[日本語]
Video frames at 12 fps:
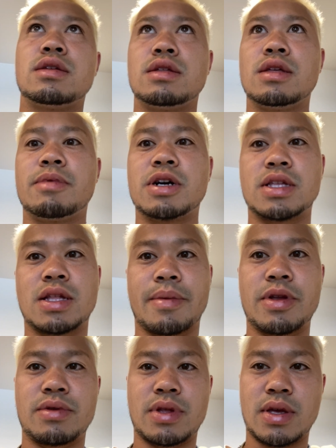山形で食
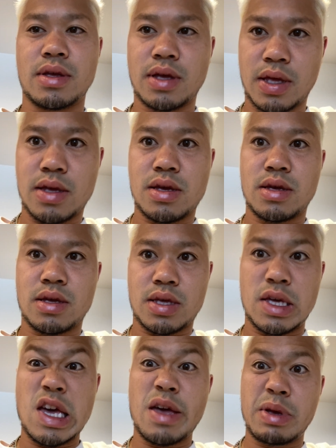べるんでは
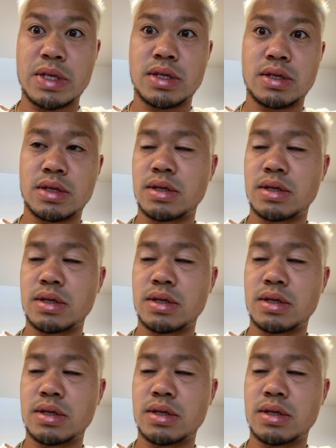い着替えます